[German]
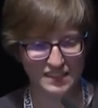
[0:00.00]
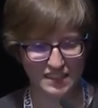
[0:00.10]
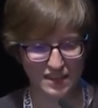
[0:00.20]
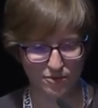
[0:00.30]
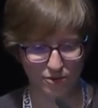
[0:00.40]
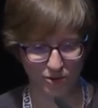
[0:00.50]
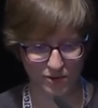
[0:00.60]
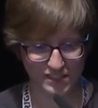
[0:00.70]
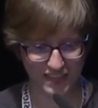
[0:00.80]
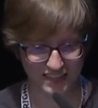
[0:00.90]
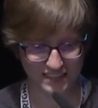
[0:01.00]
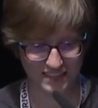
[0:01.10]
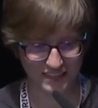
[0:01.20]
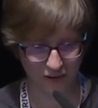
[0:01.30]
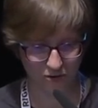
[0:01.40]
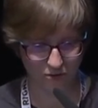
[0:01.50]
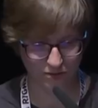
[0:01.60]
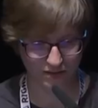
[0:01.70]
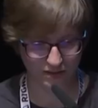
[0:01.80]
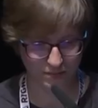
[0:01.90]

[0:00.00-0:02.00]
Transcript: jeder von euch ganz genau äh,